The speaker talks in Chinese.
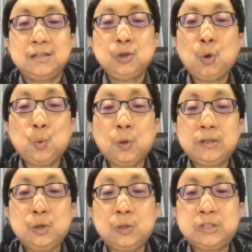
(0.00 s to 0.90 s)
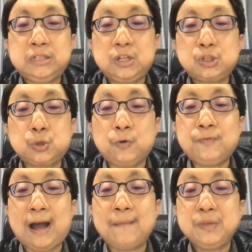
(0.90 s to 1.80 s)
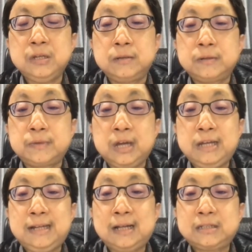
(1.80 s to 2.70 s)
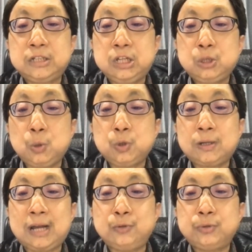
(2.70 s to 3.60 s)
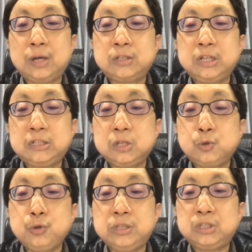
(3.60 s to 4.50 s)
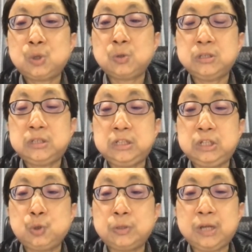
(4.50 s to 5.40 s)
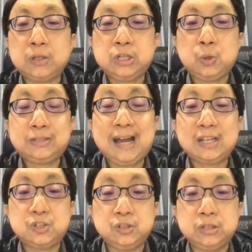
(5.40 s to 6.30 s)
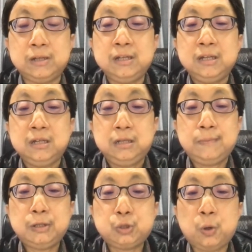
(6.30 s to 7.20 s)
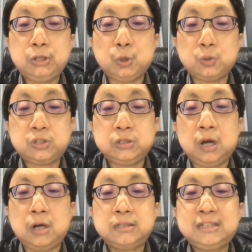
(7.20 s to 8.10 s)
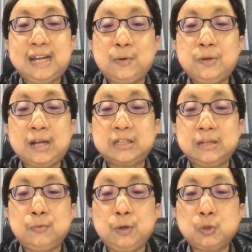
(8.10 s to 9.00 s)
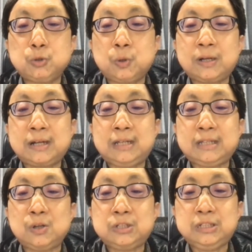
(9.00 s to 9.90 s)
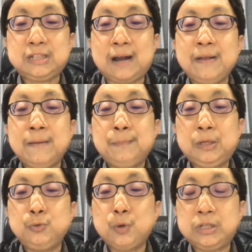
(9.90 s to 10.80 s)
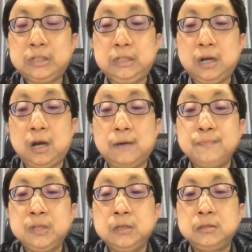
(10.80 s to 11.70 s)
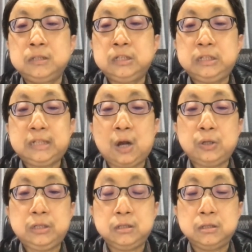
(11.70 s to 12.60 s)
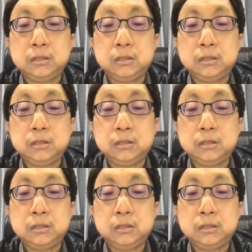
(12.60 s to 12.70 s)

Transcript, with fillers: 透过内容行销的手法，可以让这些受众感觉到这些资讯都是极其重要且有价值的。那么久而久之，哈，自然会让这些目标受众感到欣赏，并愿意哈进行交易。